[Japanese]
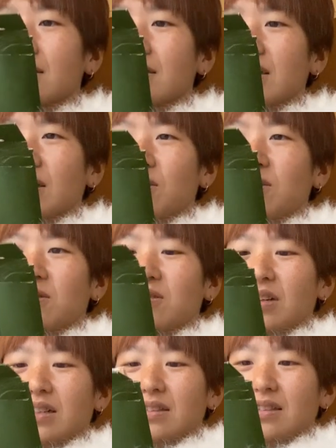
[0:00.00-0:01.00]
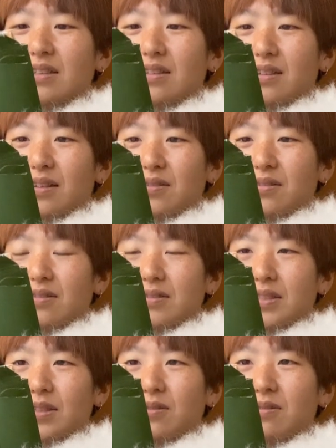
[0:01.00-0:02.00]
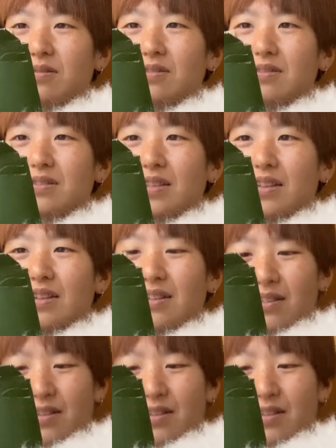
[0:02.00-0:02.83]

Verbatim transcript: 0号買ってんだけど0号って